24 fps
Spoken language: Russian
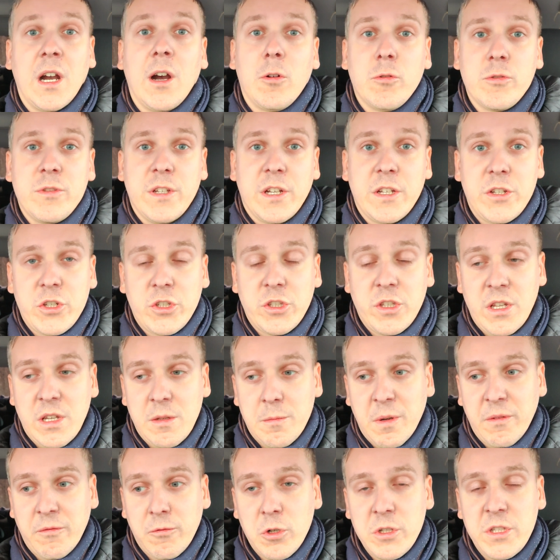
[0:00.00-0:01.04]
Audi A4
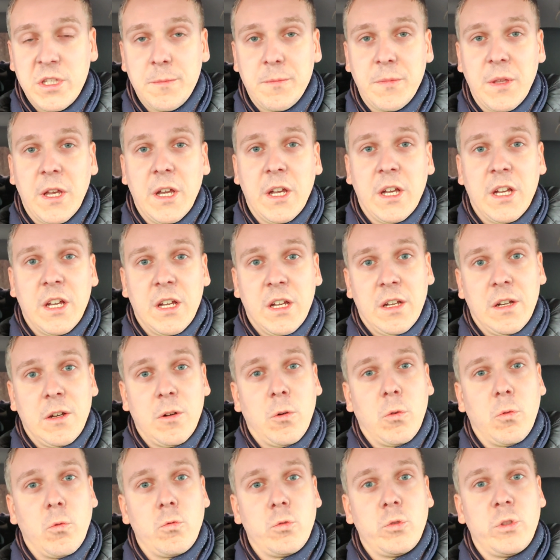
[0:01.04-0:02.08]
B8.
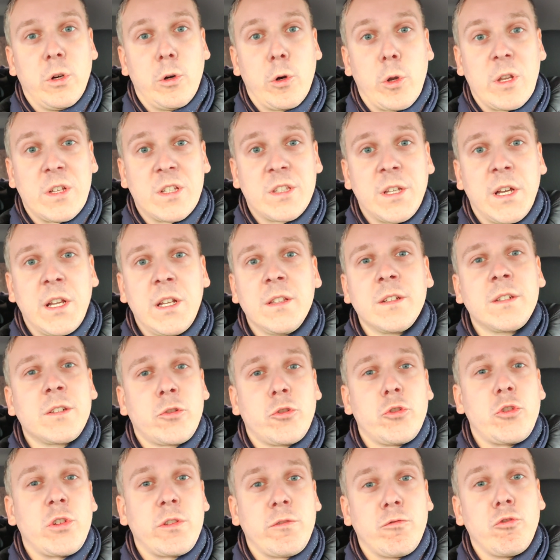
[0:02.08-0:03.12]
У до рестайлинга
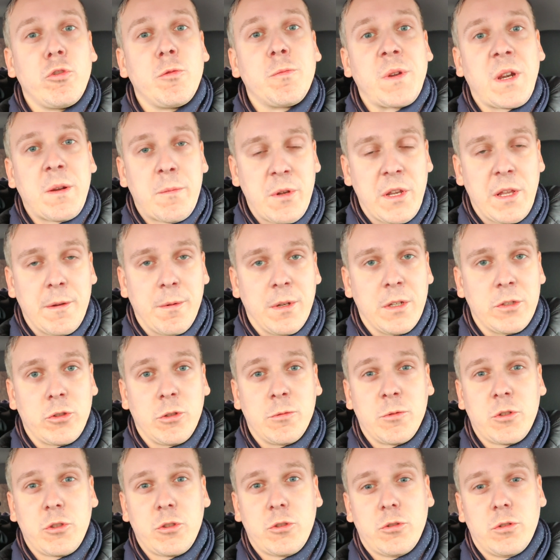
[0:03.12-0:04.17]
существует проблема о
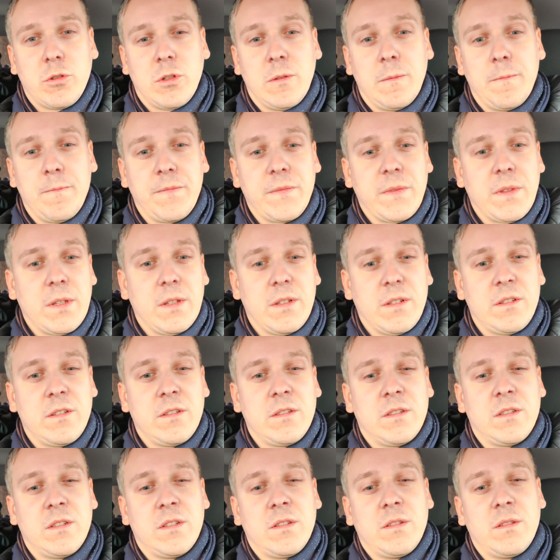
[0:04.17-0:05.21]
том, что
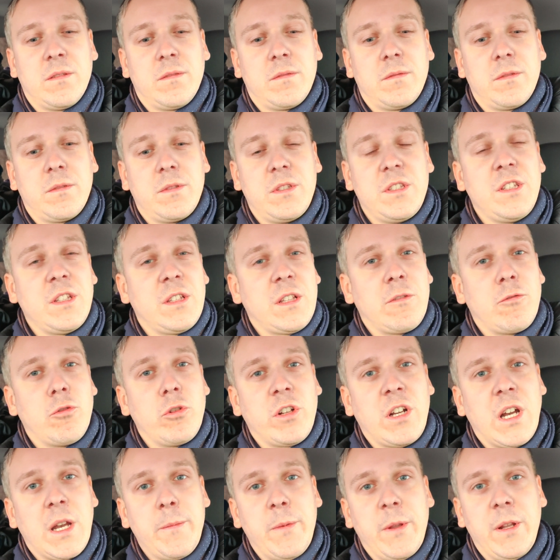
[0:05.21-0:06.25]
а, силовой
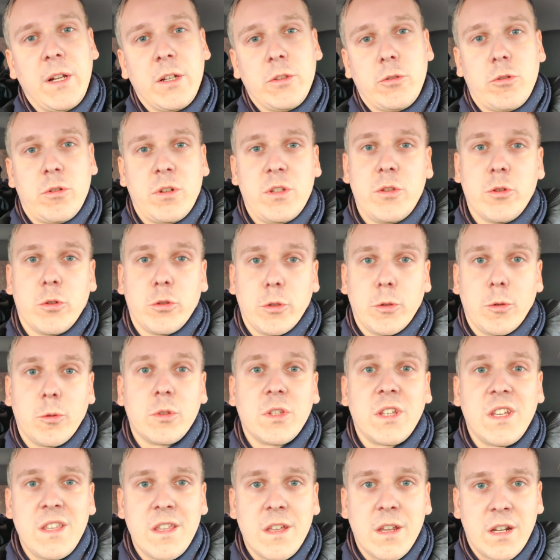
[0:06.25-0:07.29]
кабель, который идет от
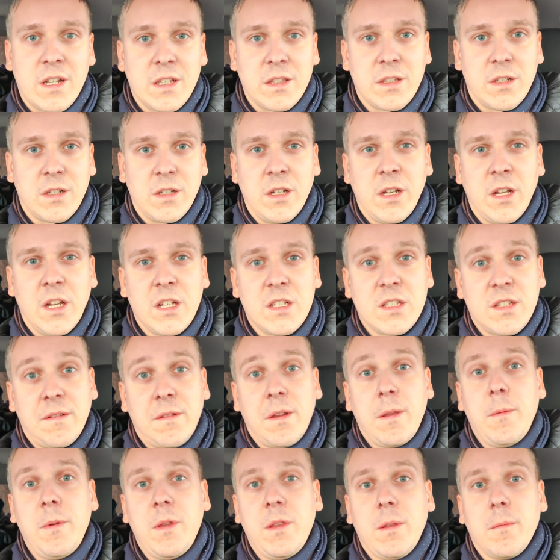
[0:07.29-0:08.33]
генератора, со
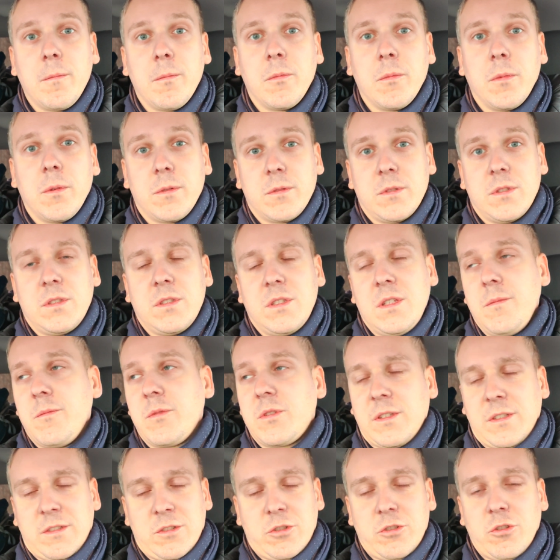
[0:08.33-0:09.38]
временем с ним
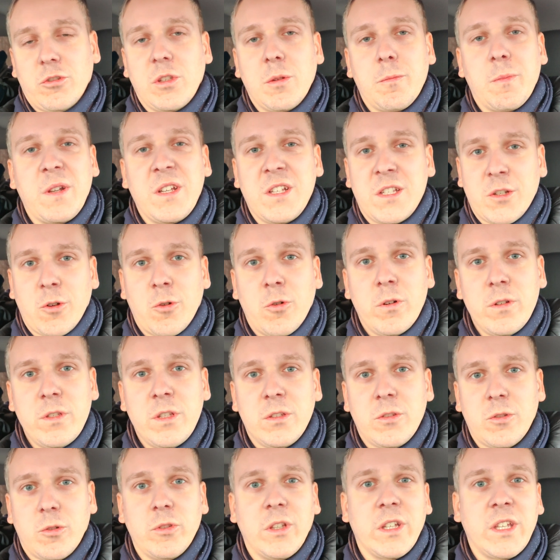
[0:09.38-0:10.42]
что-то
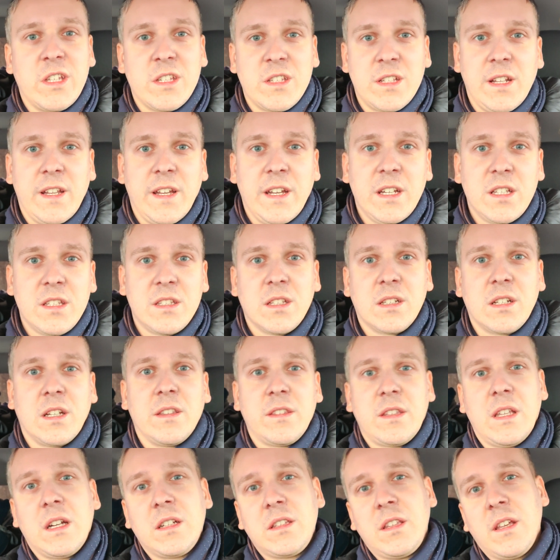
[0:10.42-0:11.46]
происходит, он окисляется,
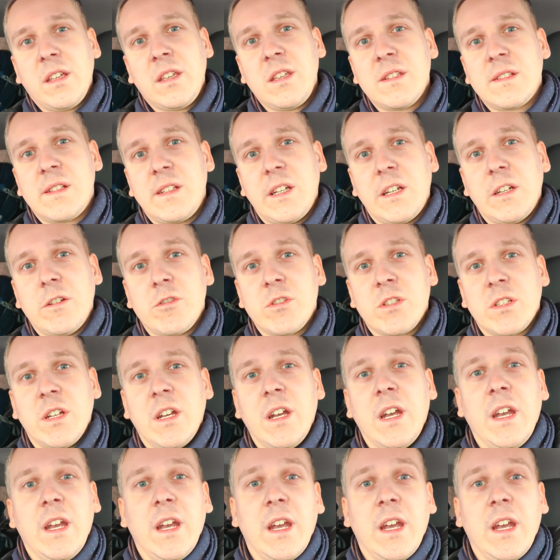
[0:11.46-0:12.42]
контакты окисляются,